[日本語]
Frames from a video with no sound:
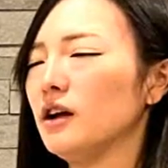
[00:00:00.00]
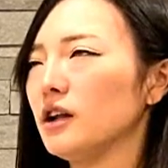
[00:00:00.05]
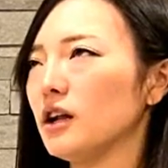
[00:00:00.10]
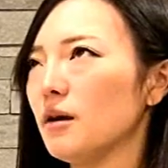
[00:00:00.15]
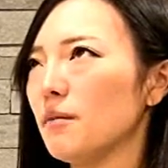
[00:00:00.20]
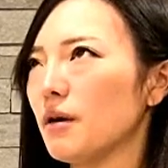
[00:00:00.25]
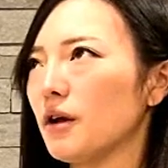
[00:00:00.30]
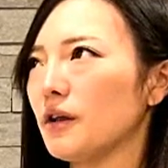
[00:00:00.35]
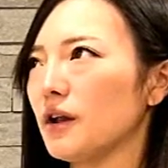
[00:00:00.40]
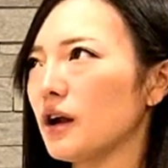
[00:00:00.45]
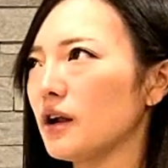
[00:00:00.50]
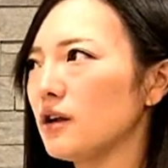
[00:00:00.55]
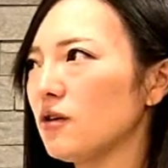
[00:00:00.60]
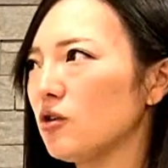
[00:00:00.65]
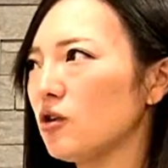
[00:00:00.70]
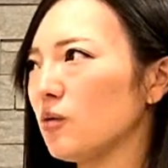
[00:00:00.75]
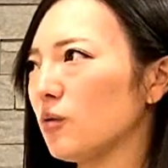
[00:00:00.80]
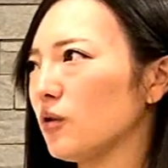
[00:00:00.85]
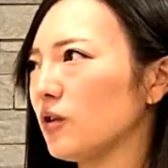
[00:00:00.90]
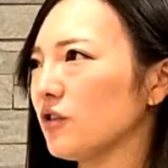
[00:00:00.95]
で、まあ、何
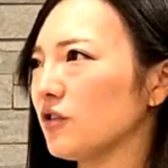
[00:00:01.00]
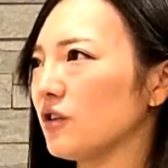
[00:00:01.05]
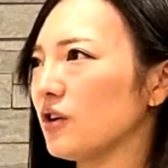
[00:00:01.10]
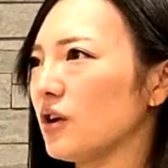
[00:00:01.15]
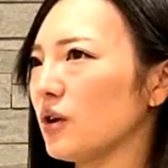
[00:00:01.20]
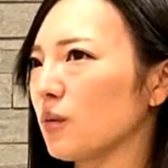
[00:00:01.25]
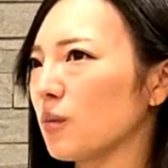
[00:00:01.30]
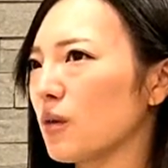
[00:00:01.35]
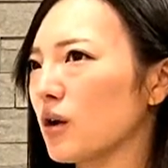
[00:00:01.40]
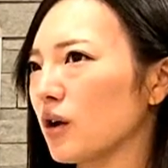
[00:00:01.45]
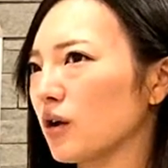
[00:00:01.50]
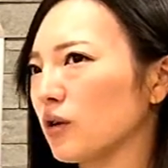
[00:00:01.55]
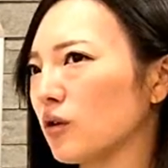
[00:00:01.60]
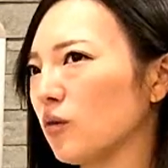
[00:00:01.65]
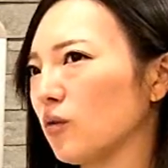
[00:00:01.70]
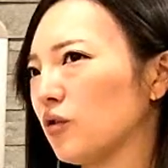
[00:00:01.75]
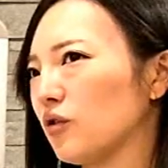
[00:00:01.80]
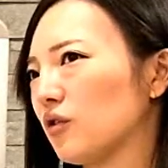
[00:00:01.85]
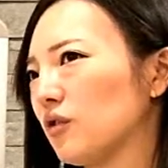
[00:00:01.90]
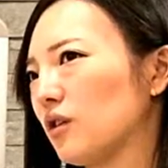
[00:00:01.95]
よりもですね、まあ、
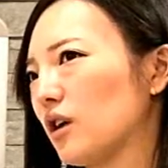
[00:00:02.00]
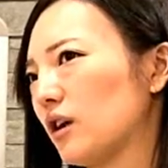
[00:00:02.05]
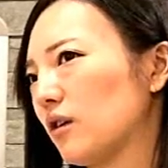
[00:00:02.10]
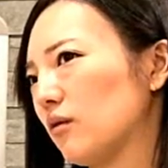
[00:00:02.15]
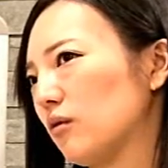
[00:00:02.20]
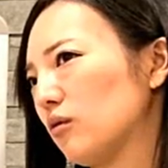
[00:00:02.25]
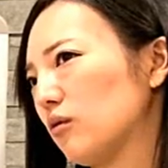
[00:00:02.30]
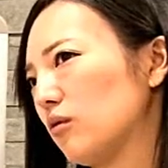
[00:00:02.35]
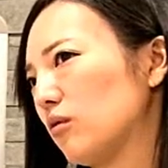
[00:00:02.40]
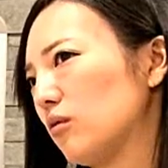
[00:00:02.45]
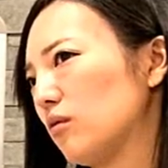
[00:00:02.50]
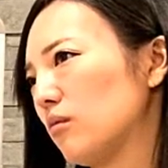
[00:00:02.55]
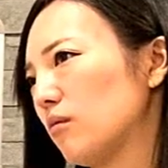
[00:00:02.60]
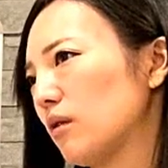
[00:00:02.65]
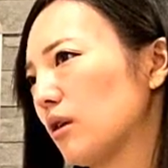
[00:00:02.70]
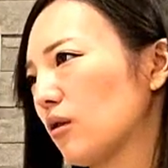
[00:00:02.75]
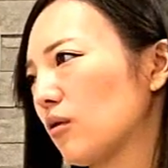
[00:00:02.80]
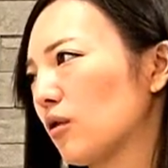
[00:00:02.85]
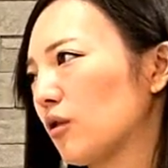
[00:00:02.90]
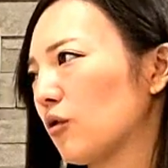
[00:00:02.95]
今日あの、
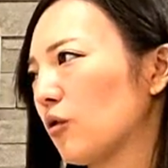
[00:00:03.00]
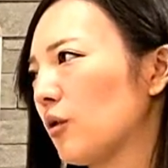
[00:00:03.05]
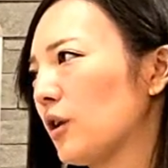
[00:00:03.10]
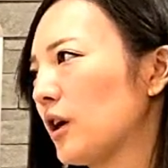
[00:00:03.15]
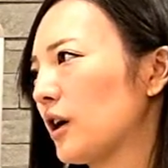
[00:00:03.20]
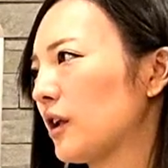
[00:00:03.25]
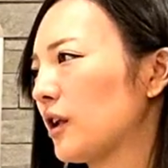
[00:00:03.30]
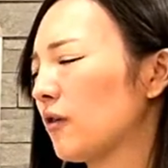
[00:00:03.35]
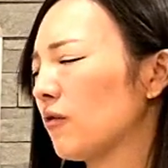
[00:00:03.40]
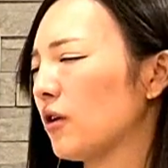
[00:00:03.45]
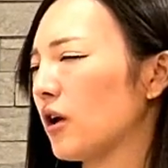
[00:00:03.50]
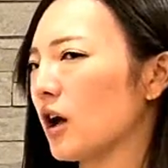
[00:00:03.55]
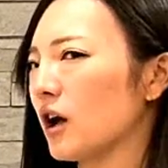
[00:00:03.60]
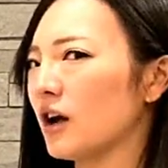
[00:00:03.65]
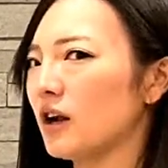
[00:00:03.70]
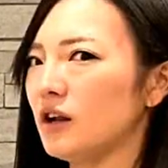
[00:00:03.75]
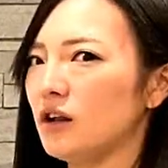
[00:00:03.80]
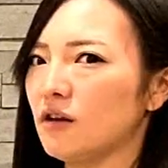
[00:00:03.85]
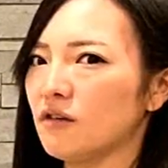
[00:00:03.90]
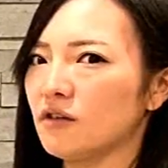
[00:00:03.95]
まあ、これ取り上げたのはや
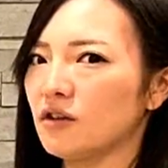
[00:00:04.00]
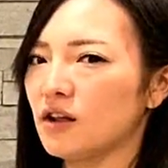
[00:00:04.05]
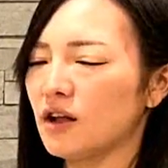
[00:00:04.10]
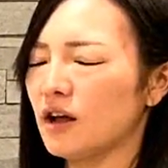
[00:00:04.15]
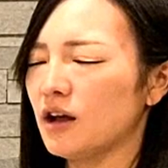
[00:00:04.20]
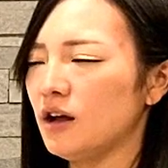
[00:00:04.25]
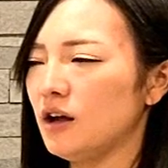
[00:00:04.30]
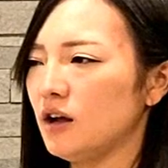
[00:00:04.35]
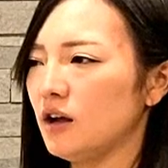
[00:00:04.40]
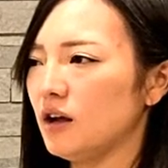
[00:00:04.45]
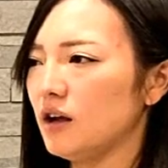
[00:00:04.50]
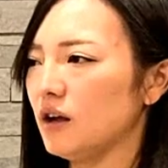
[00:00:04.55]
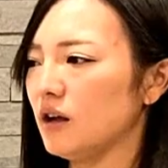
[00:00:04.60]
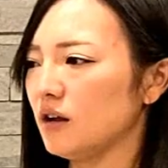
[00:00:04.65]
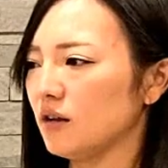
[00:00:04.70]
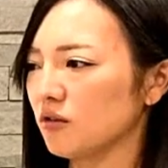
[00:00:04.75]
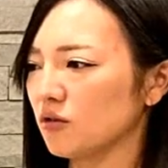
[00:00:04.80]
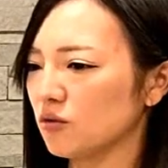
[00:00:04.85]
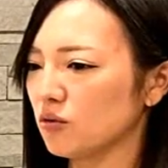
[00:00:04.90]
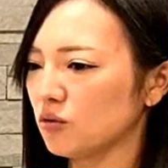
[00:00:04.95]
はりですね、
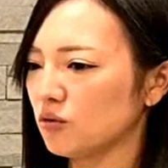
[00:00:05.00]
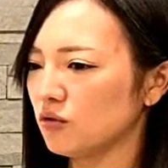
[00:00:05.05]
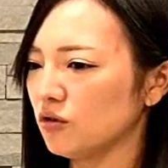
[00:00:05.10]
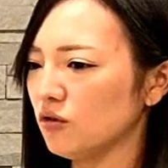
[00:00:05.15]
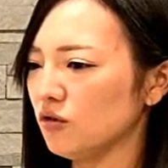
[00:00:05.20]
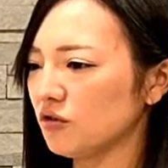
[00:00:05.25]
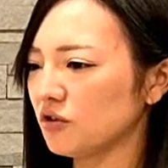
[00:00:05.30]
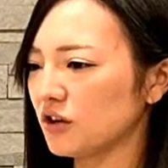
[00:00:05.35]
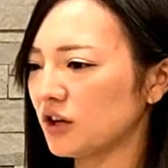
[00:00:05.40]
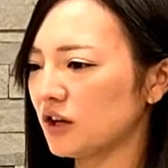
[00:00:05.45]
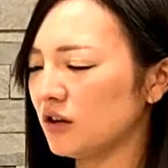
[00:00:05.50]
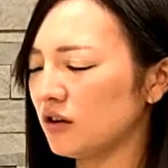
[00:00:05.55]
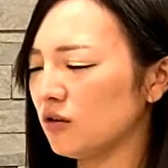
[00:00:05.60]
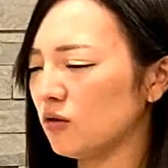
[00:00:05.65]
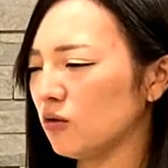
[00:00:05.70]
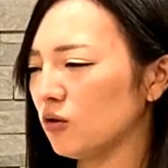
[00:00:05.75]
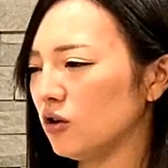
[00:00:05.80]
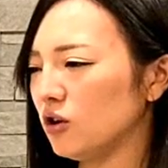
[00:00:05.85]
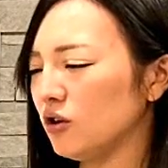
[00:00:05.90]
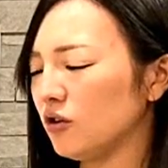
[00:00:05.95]
えー、その不動産
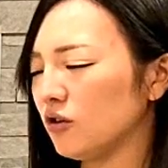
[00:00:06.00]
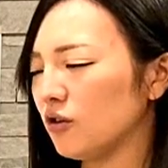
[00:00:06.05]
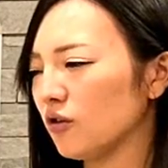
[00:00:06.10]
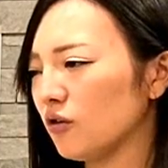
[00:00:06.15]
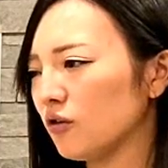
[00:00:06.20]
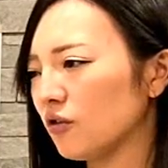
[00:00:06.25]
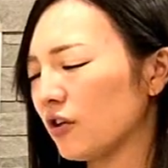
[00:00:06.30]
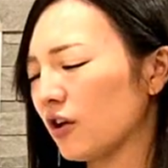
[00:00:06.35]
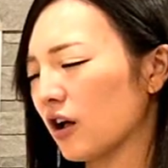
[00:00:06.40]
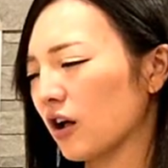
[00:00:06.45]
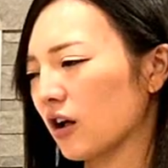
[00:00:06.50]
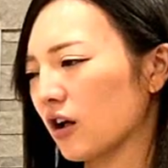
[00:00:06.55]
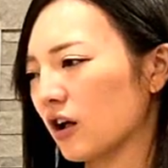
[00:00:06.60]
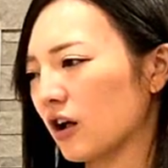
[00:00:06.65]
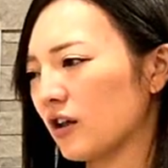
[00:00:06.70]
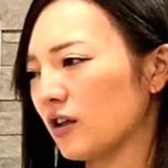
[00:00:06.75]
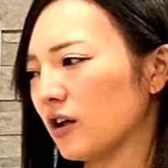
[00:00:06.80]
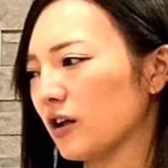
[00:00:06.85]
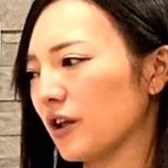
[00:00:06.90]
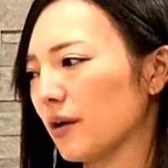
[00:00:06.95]
の贈与税がかか
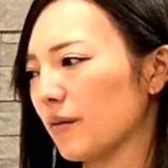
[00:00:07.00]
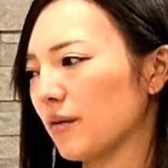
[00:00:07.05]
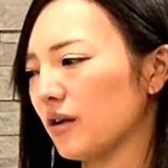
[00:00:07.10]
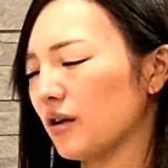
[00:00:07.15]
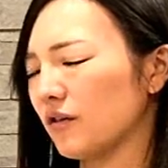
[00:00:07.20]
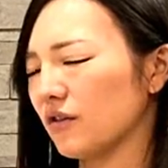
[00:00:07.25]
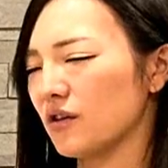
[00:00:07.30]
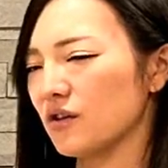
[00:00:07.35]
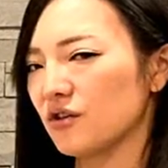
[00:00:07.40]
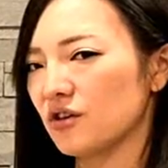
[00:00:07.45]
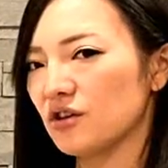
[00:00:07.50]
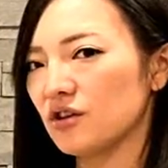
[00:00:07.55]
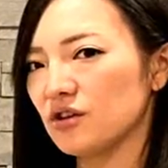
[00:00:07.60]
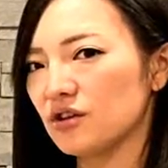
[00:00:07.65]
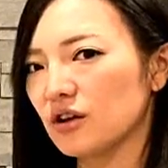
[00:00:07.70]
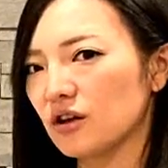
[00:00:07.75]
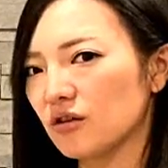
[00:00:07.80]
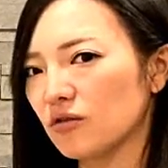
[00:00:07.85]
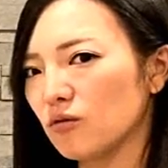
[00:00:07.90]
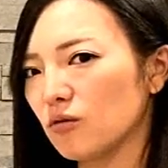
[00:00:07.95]
らないためにですね、信
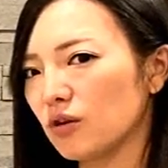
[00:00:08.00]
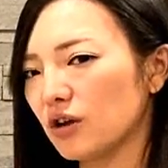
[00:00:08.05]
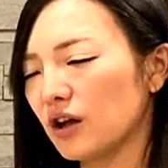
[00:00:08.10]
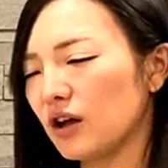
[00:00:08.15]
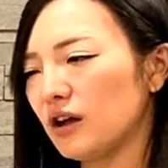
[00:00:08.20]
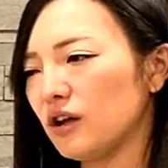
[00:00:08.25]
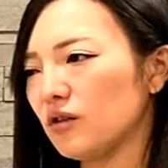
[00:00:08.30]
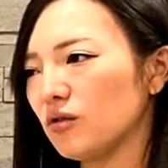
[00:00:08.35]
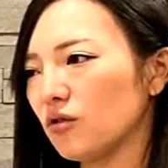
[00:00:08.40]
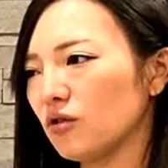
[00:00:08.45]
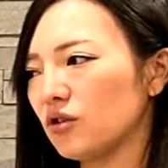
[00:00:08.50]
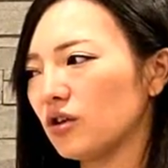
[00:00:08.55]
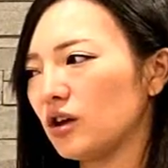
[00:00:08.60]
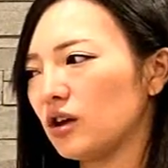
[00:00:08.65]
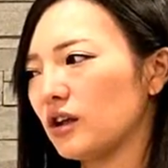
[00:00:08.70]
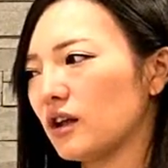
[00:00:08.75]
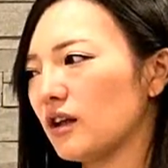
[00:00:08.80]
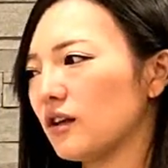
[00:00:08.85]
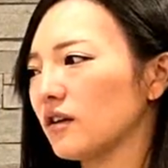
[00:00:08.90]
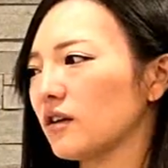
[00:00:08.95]
託を原因として移
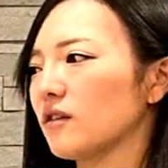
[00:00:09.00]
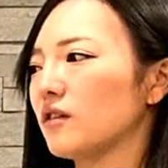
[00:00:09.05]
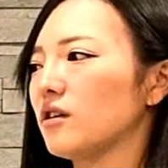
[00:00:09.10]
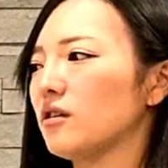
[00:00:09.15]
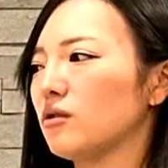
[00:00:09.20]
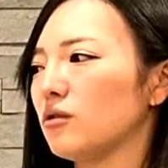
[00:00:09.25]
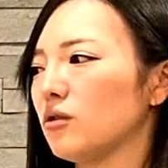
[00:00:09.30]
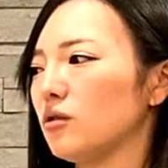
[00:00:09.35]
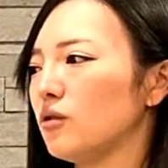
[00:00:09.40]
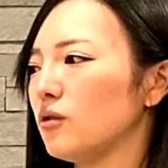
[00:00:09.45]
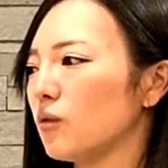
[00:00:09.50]
転させるというという